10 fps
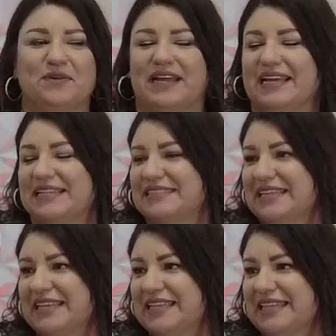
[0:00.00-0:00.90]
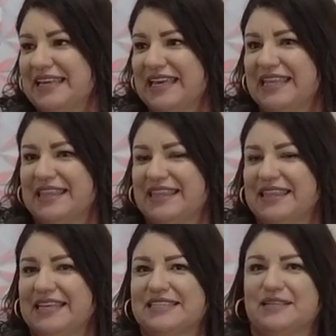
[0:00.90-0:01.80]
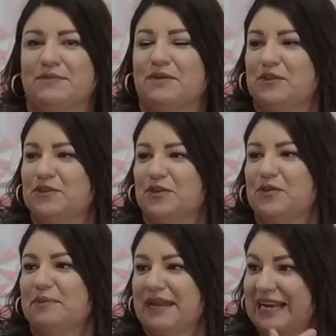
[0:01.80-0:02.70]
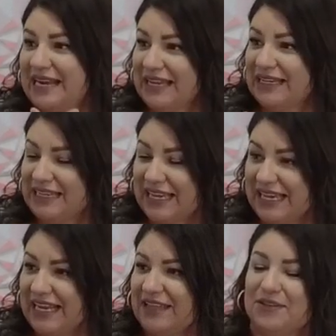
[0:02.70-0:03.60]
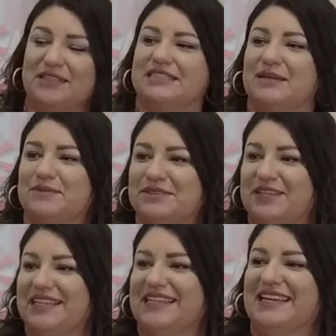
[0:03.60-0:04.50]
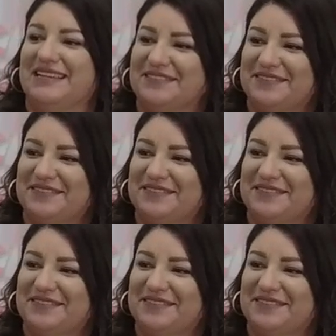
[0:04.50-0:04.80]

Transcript: fue que se desenvolvió todo para llegar a donde estamos hoy el día.